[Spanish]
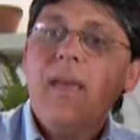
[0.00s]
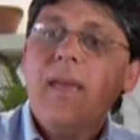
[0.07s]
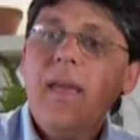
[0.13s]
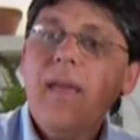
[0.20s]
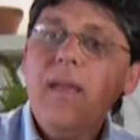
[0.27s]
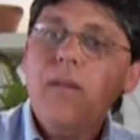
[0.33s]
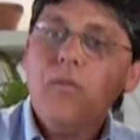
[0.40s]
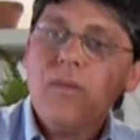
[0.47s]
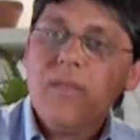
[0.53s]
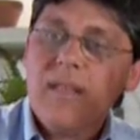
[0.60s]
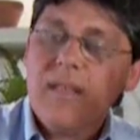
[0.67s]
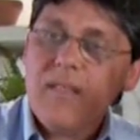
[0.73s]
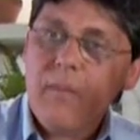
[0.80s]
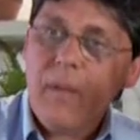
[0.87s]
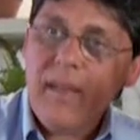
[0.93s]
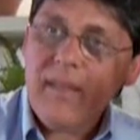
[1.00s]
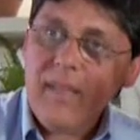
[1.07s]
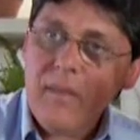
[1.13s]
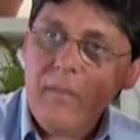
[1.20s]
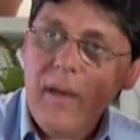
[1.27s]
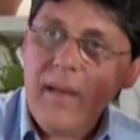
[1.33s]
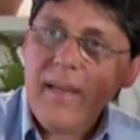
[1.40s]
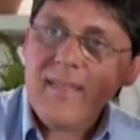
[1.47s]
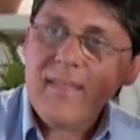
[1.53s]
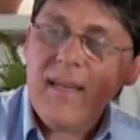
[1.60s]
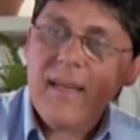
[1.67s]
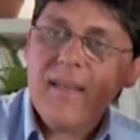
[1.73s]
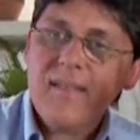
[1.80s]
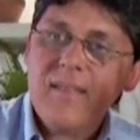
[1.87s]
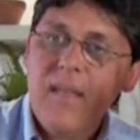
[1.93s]
que nuestras plantas van a
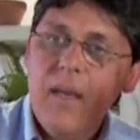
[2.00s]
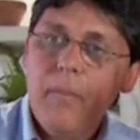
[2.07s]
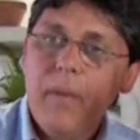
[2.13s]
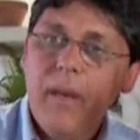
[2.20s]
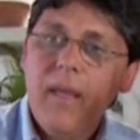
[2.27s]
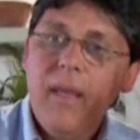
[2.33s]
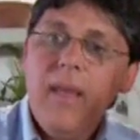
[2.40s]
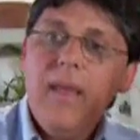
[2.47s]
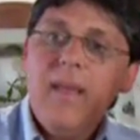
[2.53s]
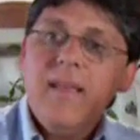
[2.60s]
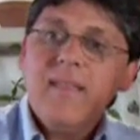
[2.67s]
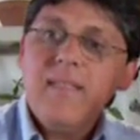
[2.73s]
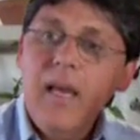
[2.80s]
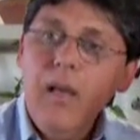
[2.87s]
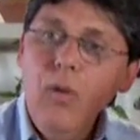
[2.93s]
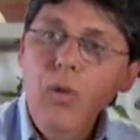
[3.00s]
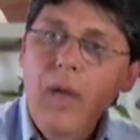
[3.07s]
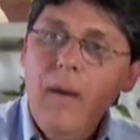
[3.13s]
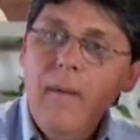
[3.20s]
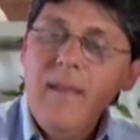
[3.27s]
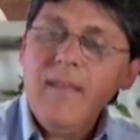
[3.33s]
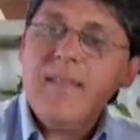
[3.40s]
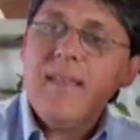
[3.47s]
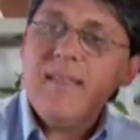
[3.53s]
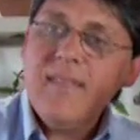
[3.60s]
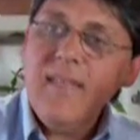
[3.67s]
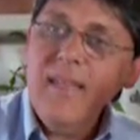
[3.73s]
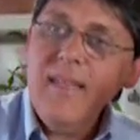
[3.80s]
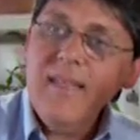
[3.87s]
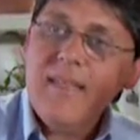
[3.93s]
estar siempre saludables,
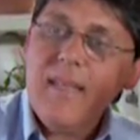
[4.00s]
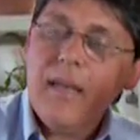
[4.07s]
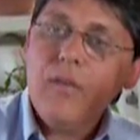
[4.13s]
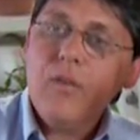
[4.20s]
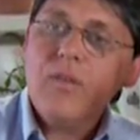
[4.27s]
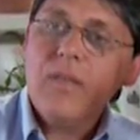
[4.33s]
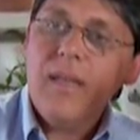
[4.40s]
sin insectos